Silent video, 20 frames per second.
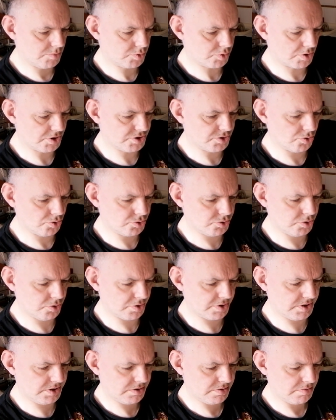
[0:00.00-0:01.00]
Je crois que c'est au
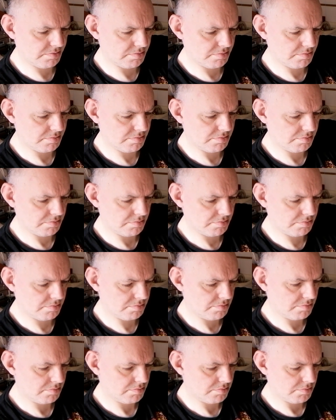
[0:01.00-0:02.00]
curry.
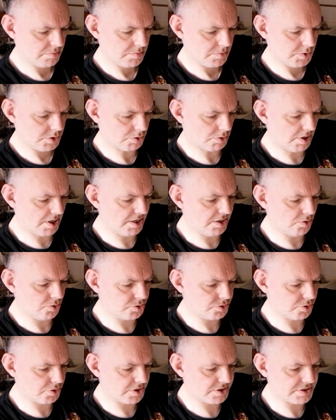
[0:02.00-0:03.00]
Je crois aller
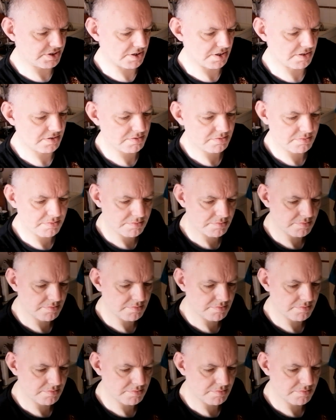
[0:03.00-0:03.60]
au curry seulement.